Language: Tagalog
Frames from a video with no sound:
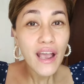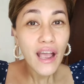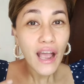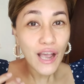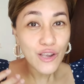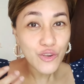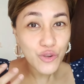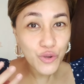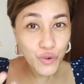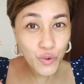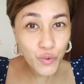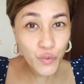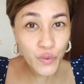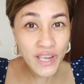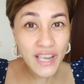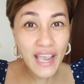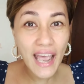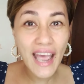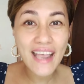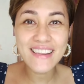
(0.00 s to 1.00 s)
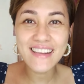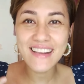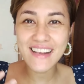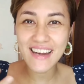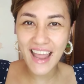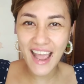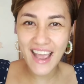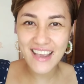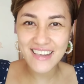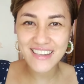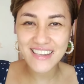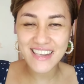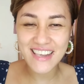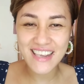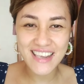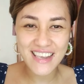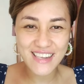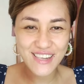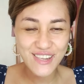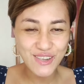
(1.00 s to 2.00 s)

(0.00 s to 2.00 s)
uh, dewy and glassy.